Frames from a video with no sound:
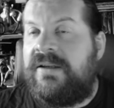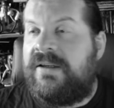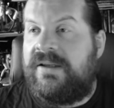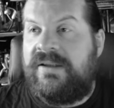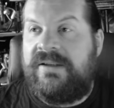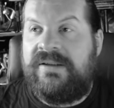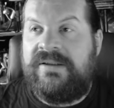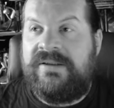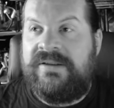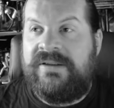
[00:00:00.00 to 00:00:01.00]

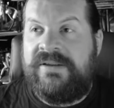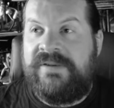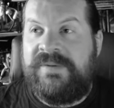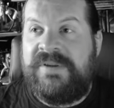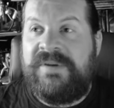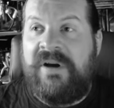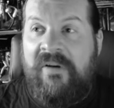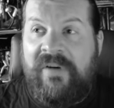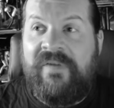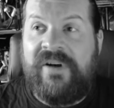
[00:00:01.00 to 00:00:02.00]
Äh, was mir diesmal
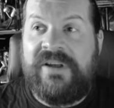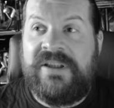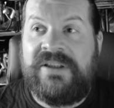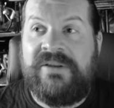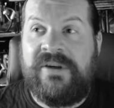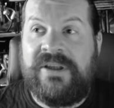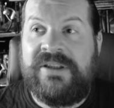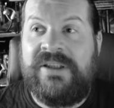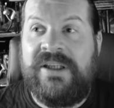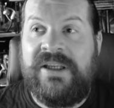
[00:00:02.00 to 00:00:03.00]
aufgefallen ist, du
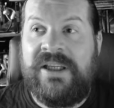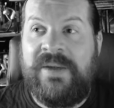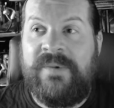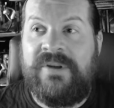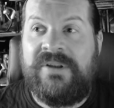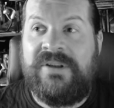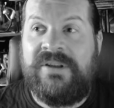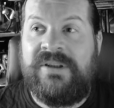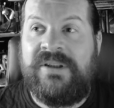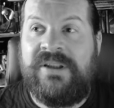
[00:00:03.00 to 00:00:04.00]
hast hier
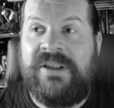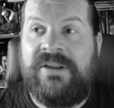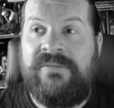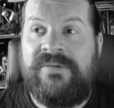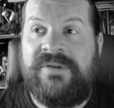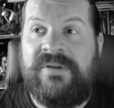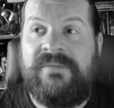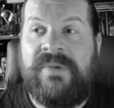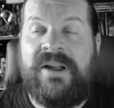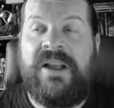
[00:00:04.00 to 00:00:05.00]
jemanden, den
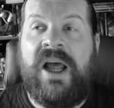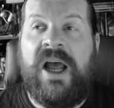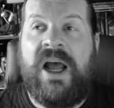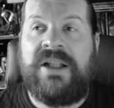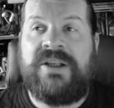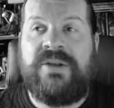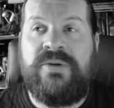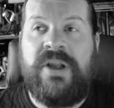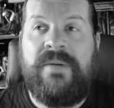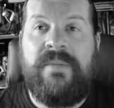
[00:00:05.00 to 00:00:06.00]
man
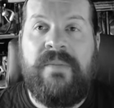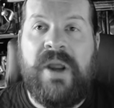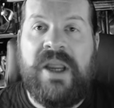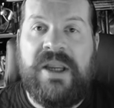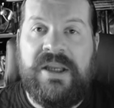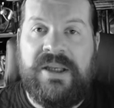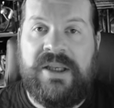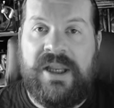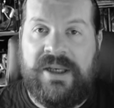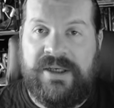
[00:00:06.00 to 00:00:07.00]
Hatsune Mei
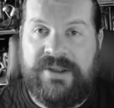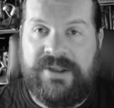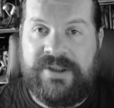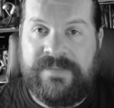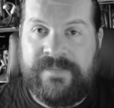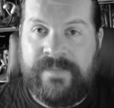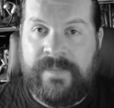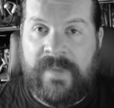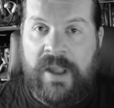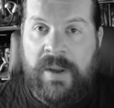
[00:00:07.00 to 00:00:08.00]
nennt.
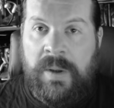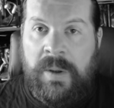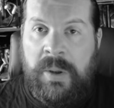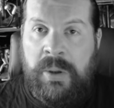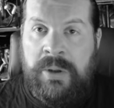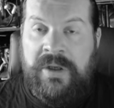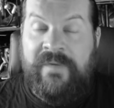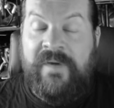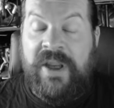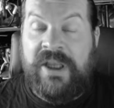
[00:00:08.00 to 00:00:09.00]
Die
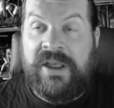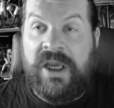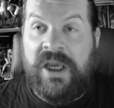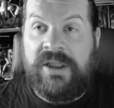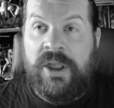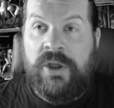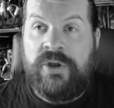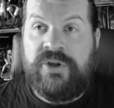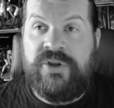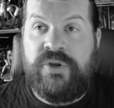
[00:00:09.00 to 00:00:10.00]
Fähigkeit
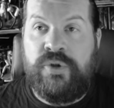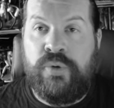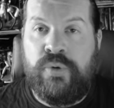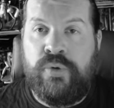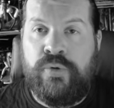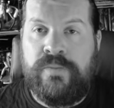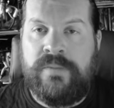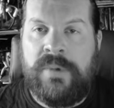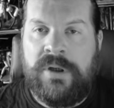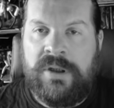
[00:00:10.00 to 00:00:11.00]

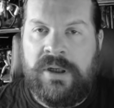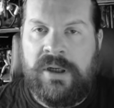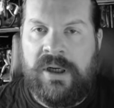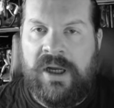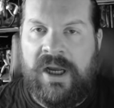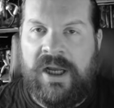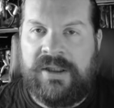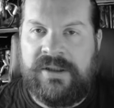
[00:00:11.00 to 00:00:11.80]
Zoom hat.